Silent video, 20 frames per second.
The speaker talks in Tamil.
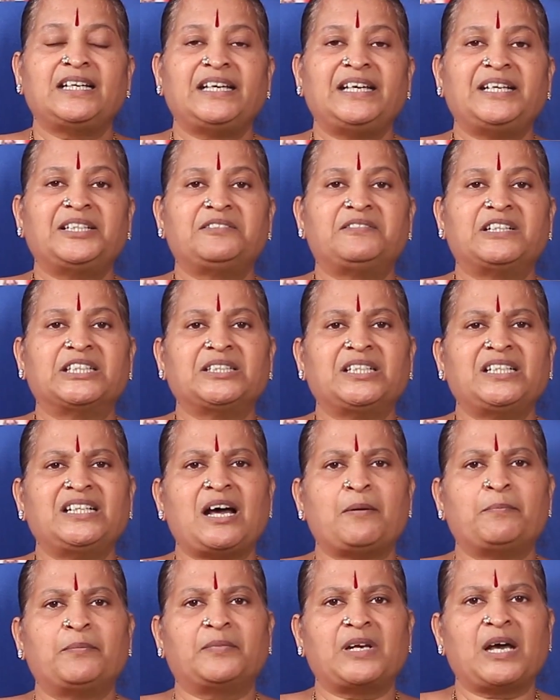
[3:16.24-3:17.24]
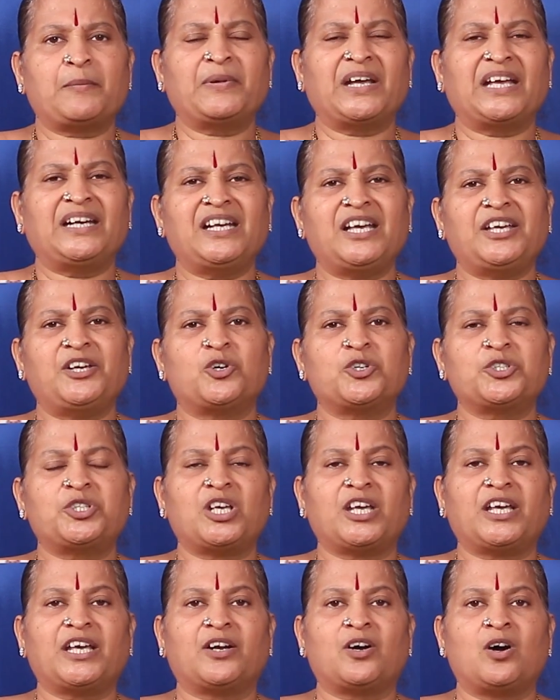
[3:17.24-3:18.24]
இது வந்து நம் நம்ம என்ன
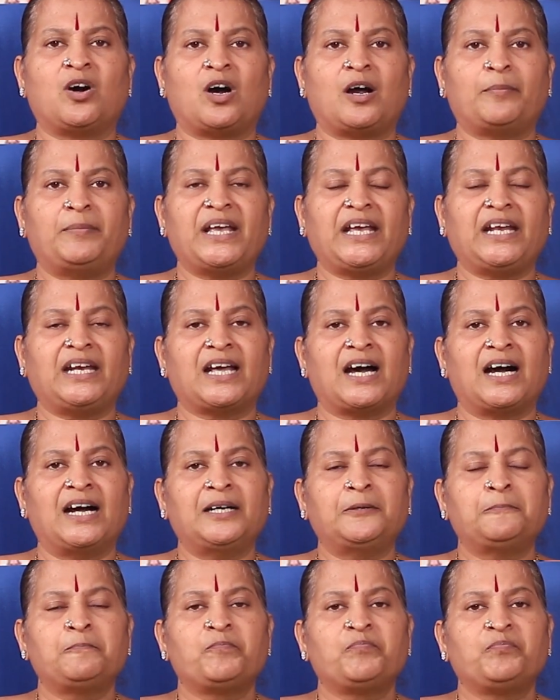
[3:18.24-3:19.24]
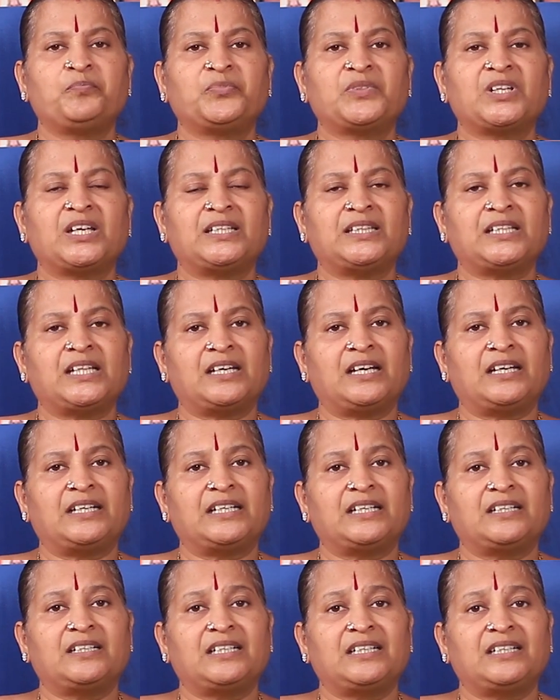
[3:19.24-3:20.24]
யோசிக்கிறோம் அப்படின்னா இந்த
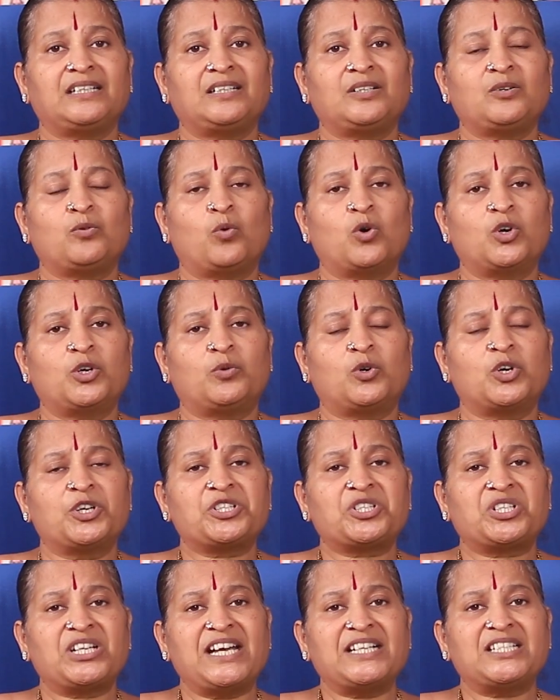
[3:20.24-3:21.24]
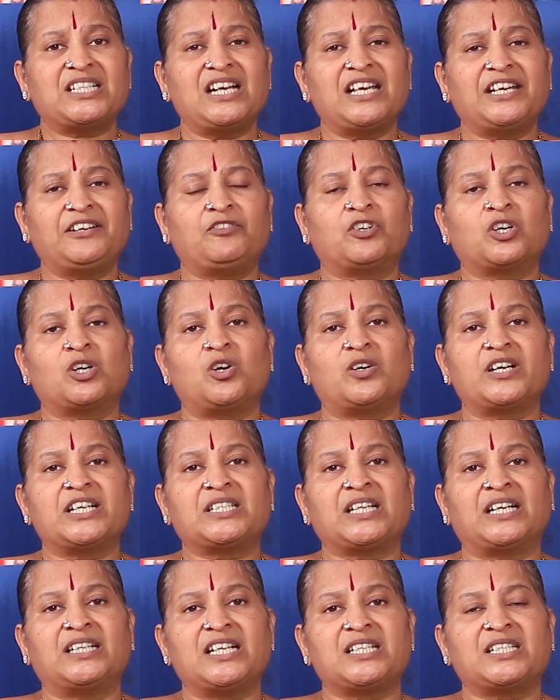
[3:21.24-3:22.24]
ஒரு ஒரு ஸ்டேஜில் இவங்களோட
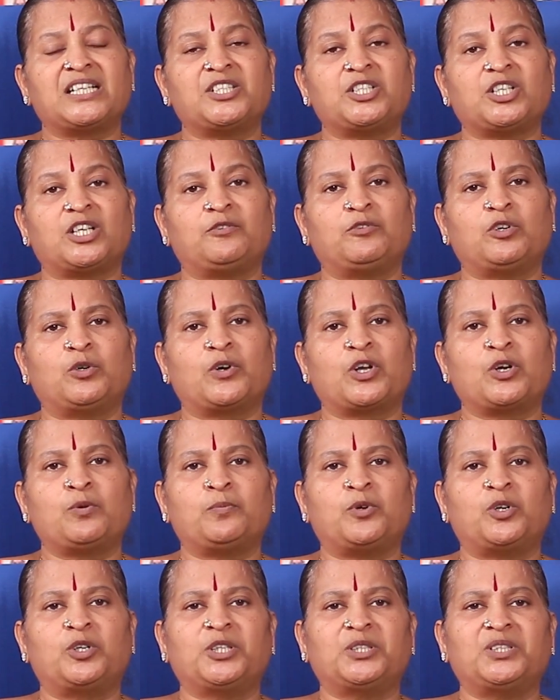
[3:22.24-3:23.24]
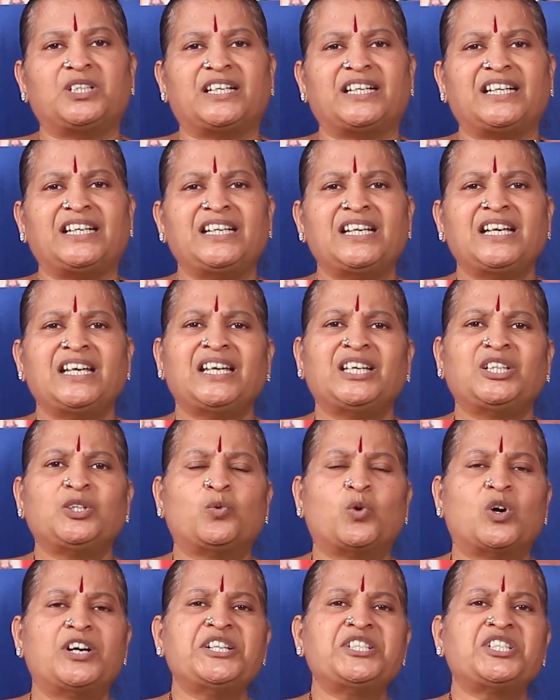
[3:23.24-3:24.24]
சண்டை சச்சரவு வரும்பொழுது இது
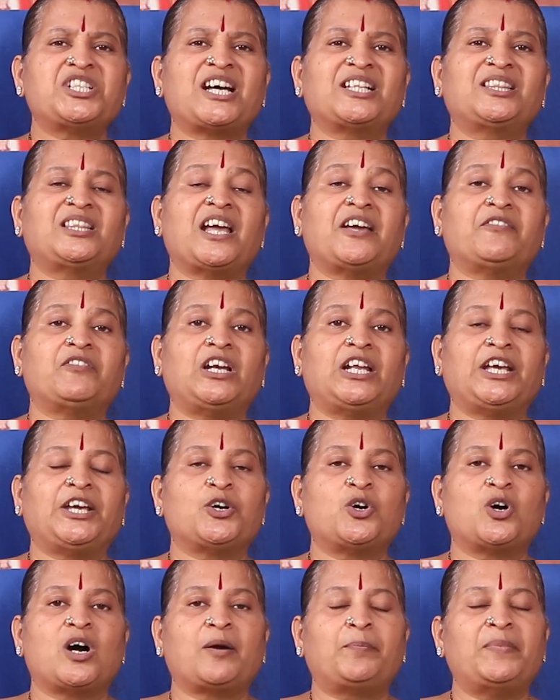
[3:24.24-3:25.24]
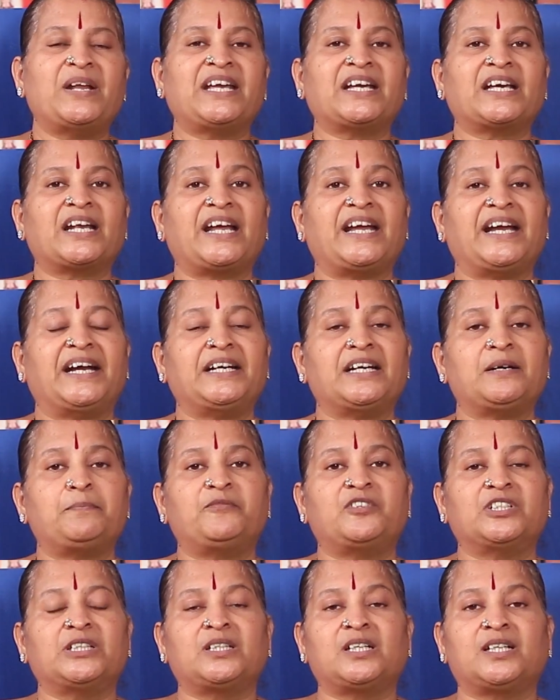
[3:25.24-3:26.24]
ஒழிஞ்சா தேவலையோ அப்படிங்கிற
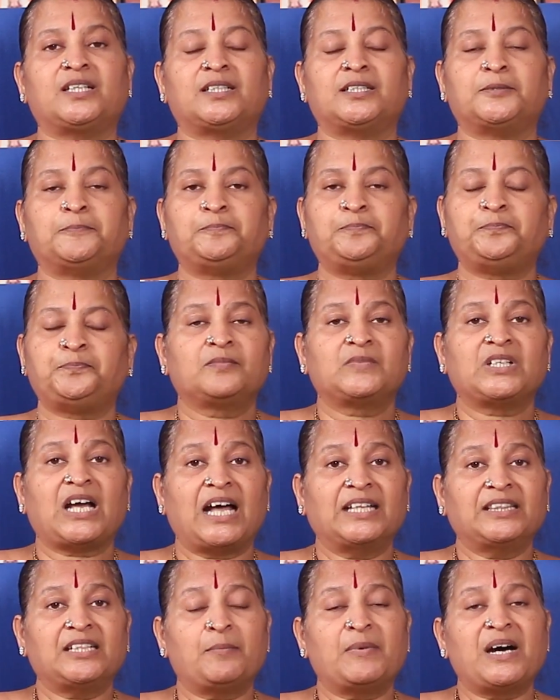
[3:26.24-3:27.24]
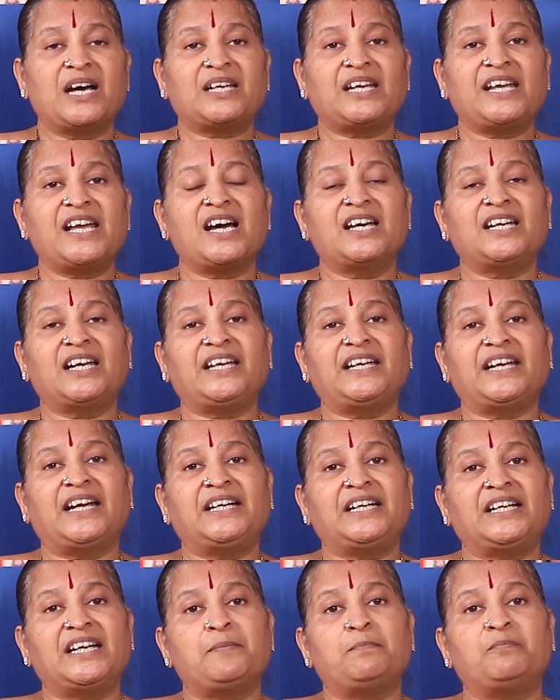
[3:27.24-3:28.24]
எண்ணம் வந்துடுது அந்த மாதிரியான
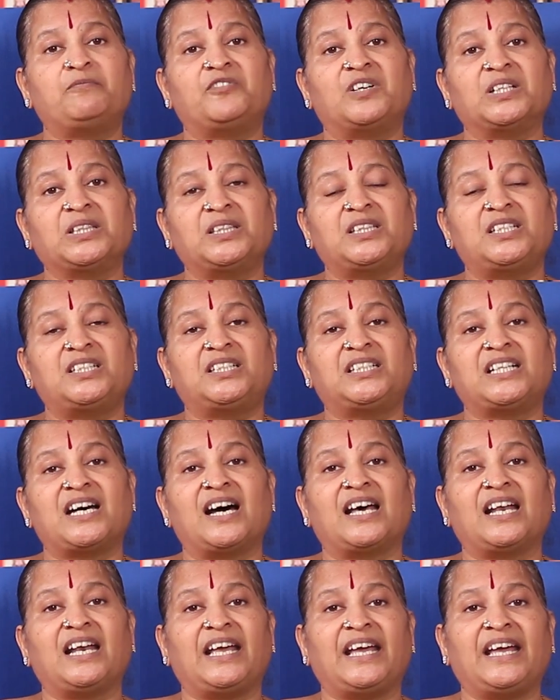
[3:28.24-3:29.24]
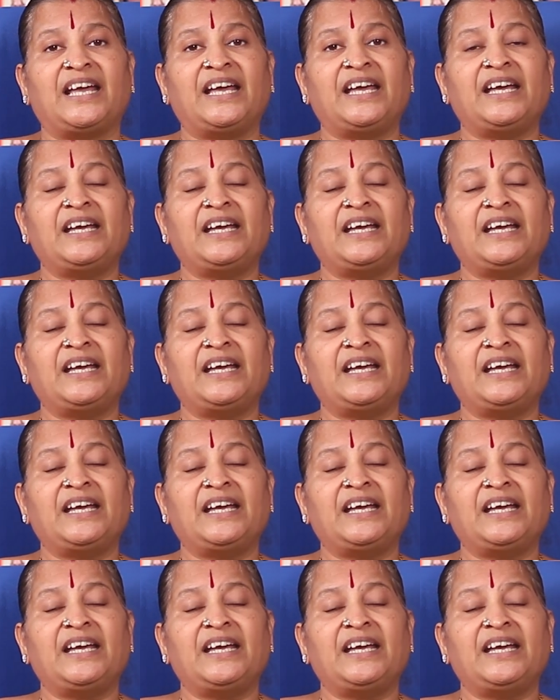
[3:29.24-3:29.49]
எண்ணம் வந்துட்டாலே